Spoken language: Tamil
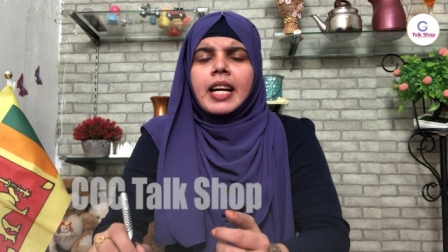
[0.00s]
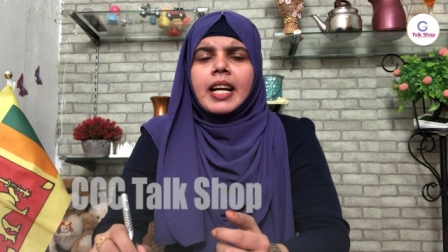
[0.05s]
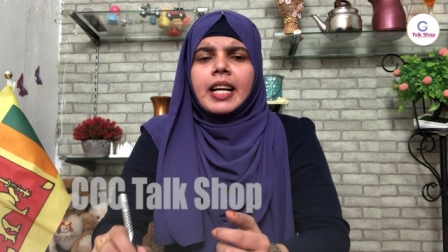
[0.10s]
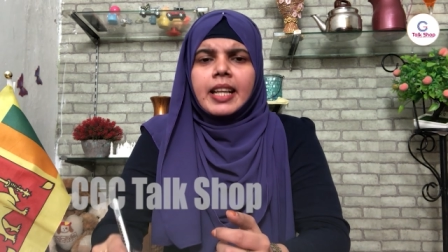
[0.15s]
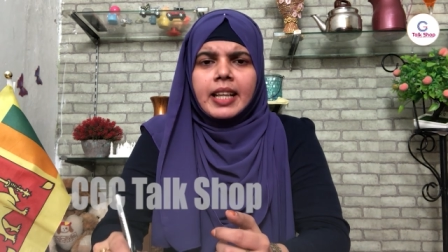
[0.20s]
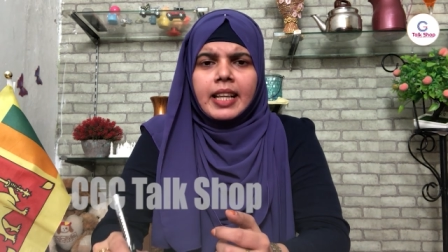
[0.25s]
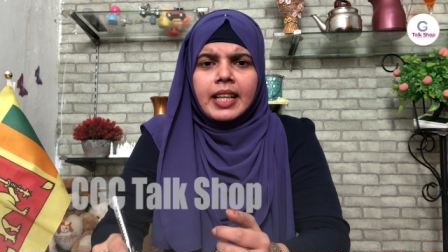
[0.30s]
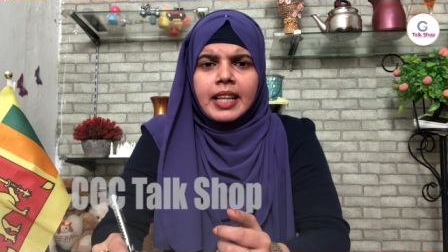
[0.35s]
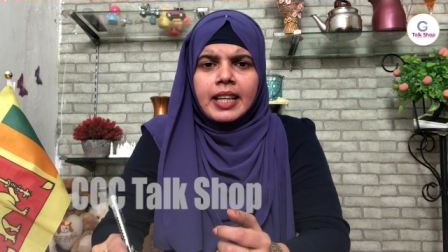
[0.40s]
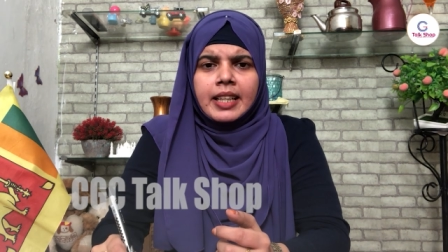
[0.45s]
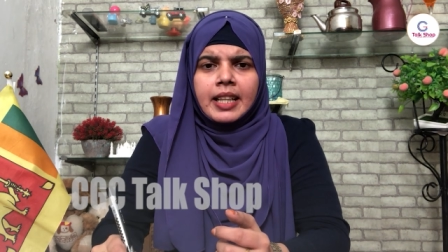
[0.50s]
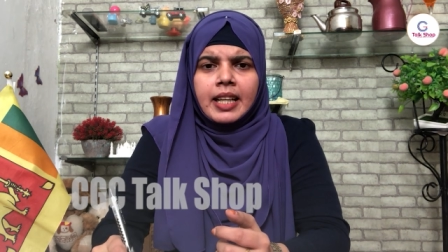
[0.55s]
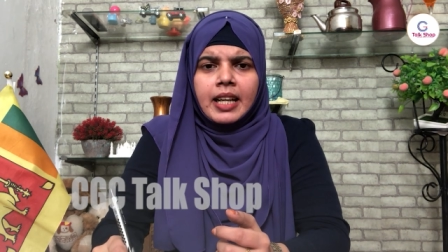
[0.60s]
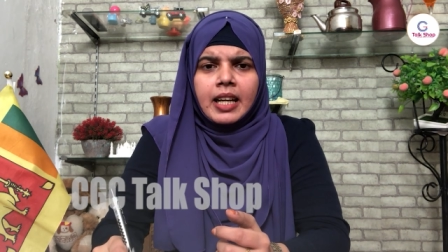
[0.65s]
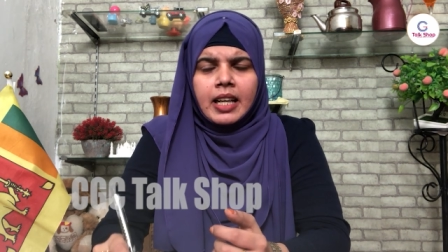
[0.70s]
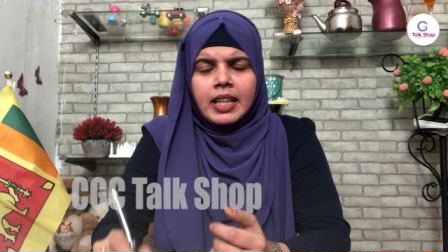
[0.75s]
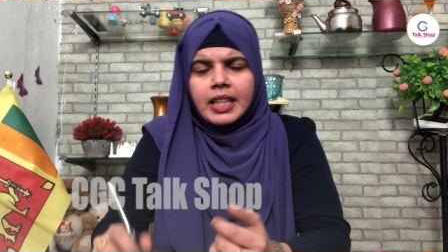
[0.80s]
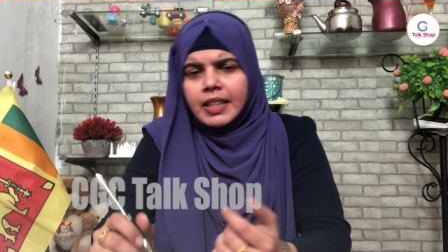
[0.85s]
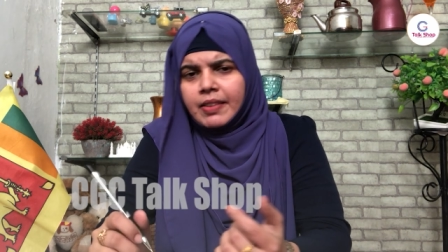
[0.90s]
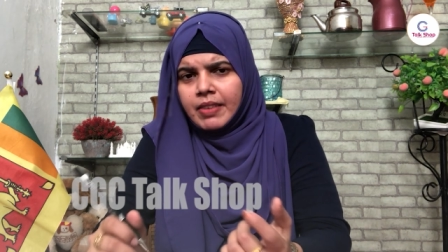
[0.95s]
கிடைக்கலன்னா
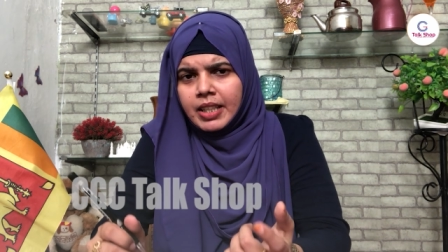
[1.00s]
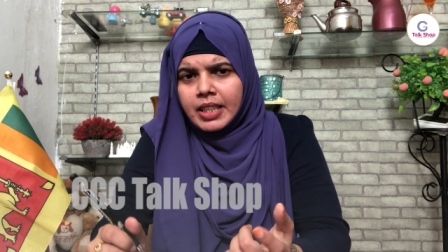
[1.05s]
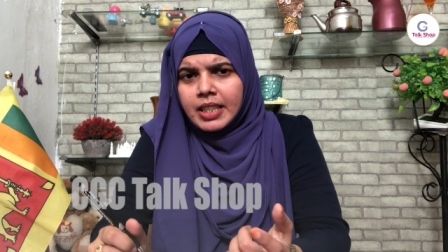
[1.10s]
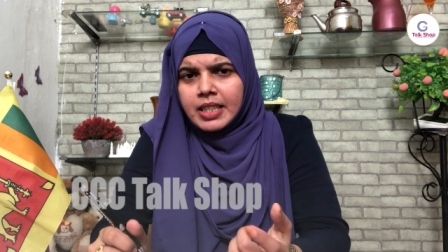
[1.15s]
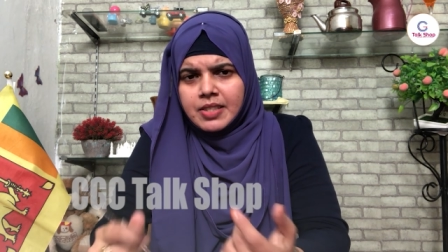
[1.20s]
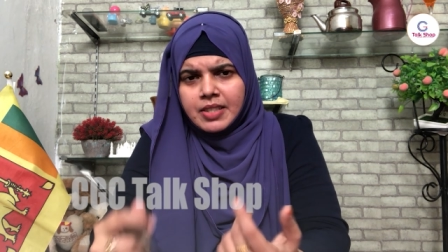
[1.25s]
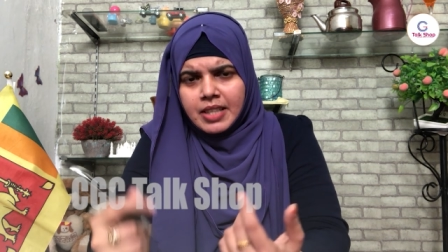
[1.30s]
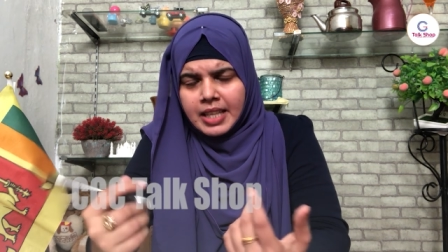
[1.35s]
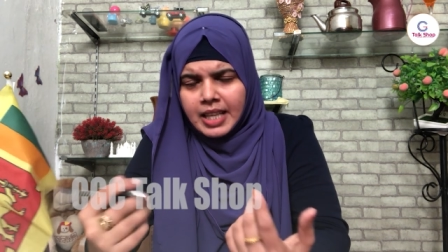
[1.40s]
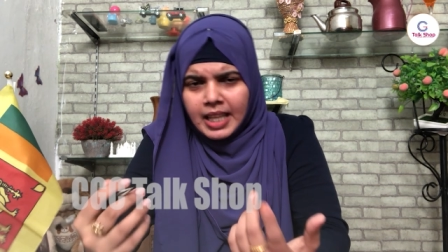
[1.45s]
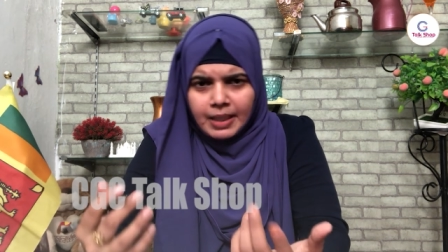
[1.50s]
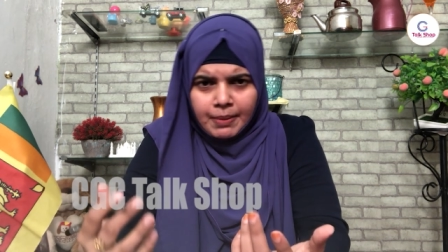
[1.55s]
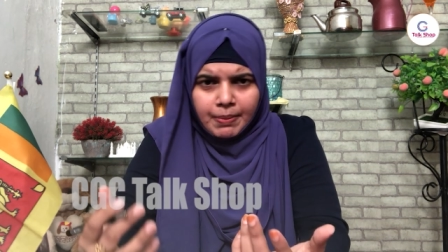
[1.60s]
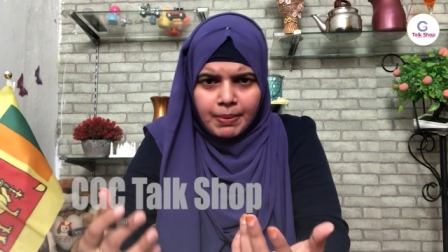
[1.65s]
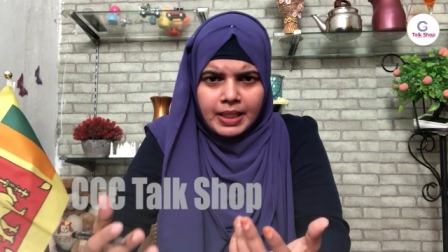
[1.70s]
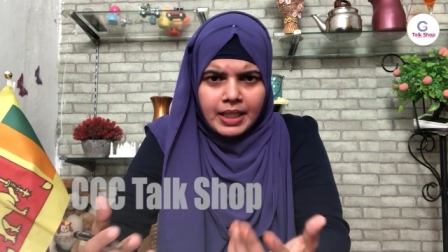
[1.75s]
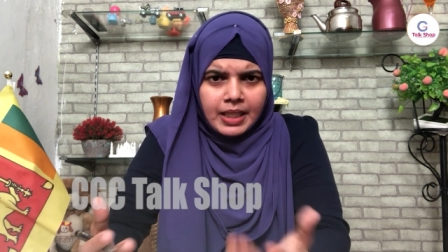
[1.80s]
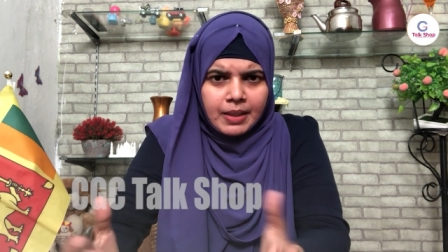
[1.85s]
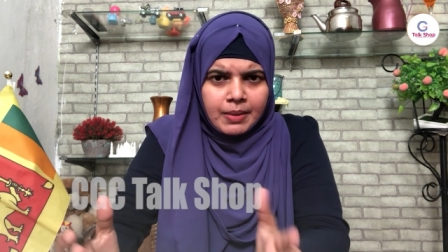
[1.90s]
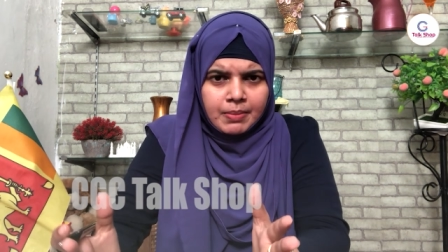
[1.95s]
இவருக்கு
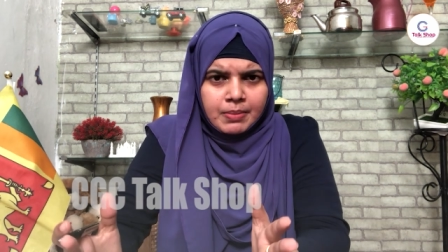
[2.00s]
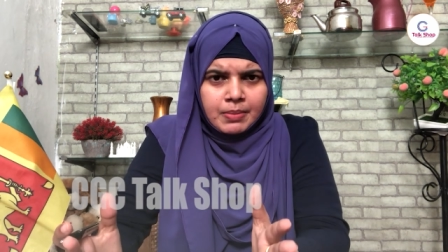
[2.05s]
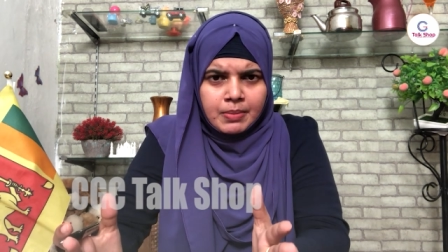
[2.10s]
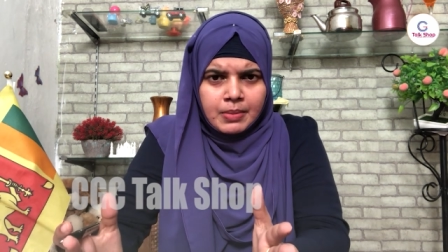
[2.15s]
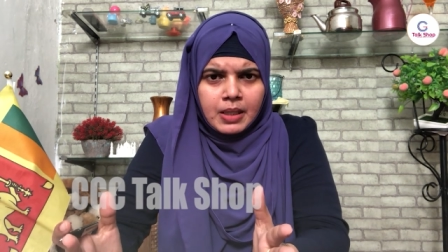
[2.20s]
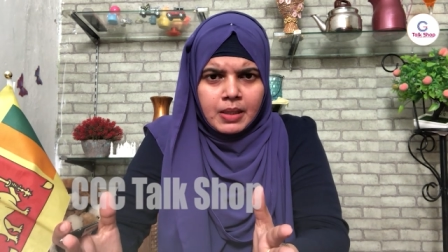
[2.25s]
ஜனாதிபதியும்